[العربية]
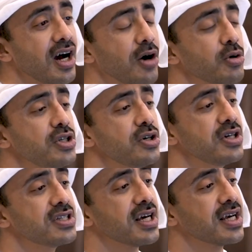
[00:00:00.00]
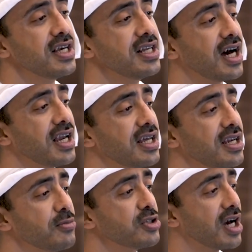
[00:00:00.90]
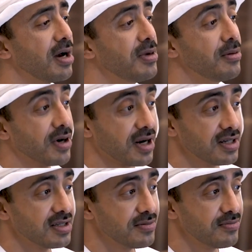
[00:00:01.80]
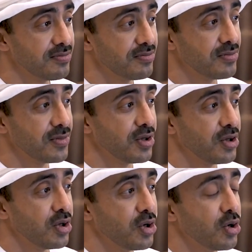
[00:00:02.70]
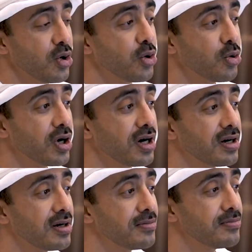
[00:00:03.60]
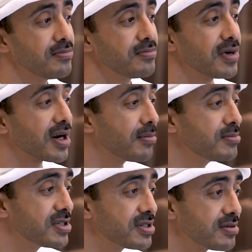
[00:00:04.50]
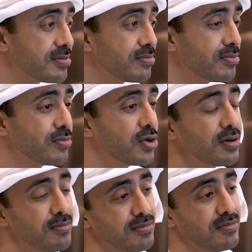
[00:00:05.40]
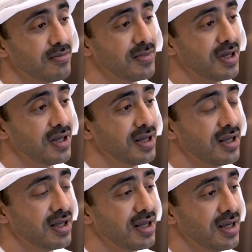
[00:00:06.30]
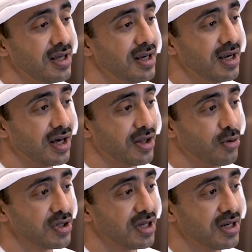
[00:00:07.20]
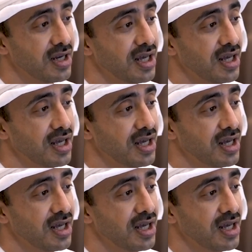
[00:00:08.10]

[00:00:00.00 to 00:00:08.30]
أود هنا التأكيد على أن منتخب الإمارات هو رمز مهم لهذا الوطن